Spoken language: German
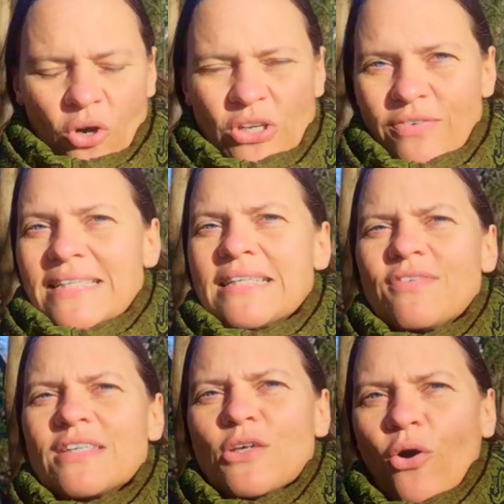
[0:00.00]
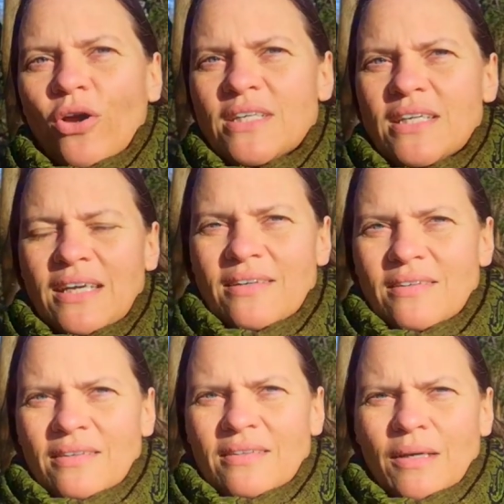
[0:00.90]
Und ich weiß nicht, wie es euch geht.
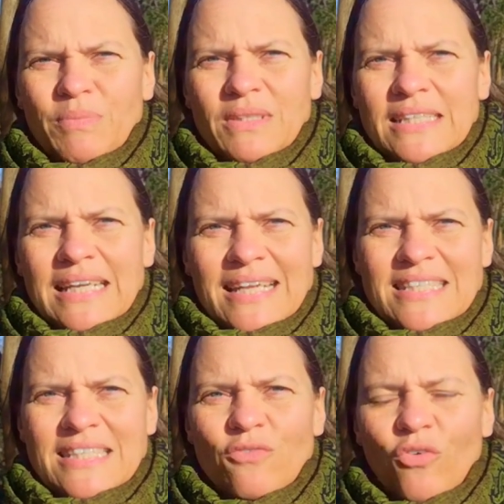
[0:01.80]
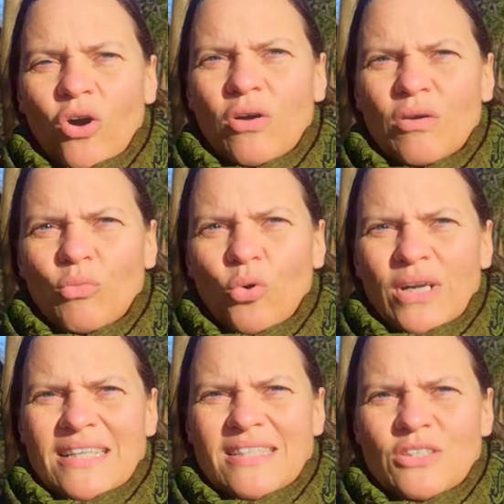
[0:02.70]
Ich habe die letzten Wochen und
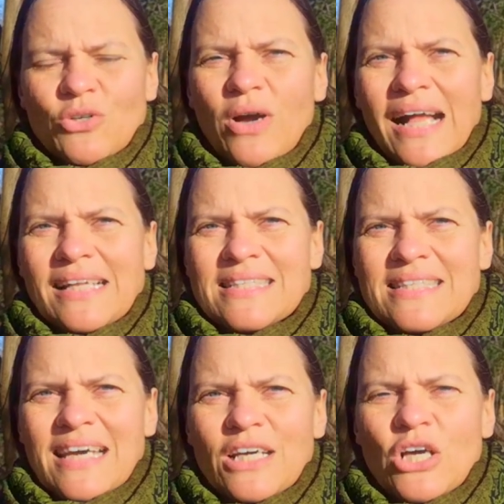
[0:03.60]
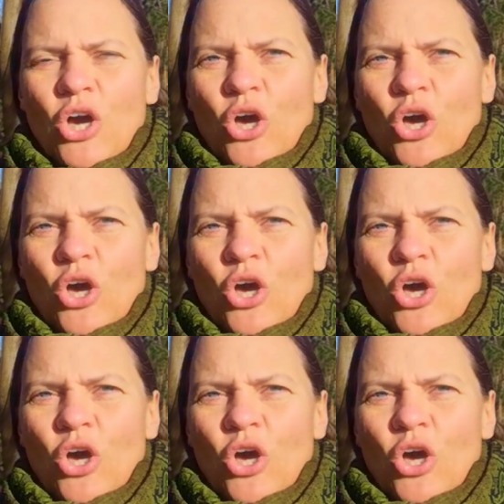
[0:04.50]
Monate doch als sehr